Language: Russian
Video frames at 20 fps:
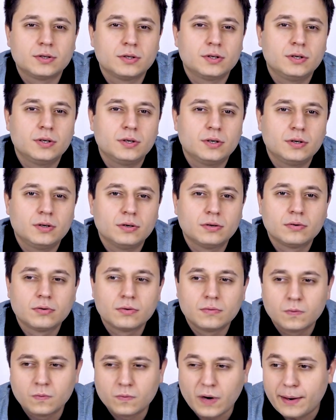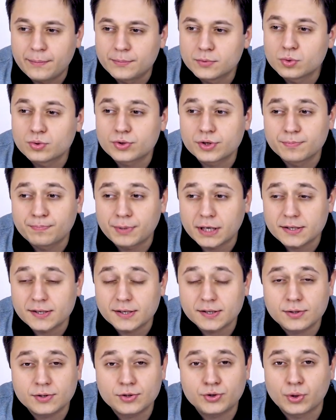и вам нужен
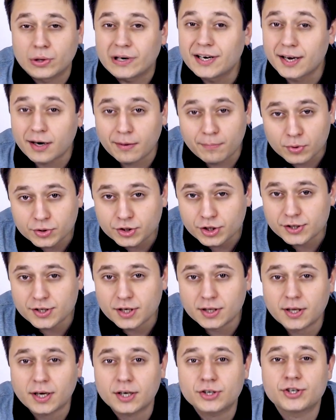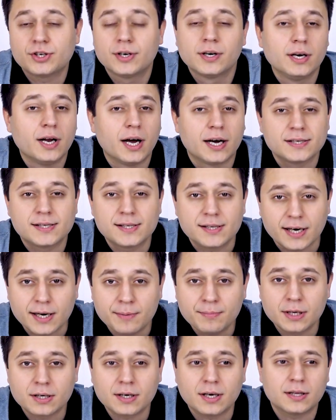процессор еще для рабочих задач, для
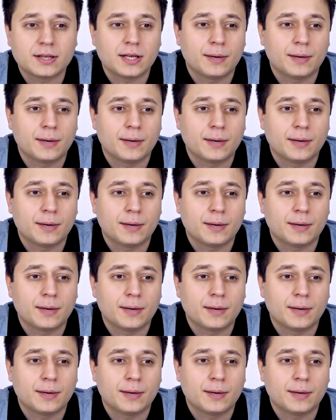стриминга,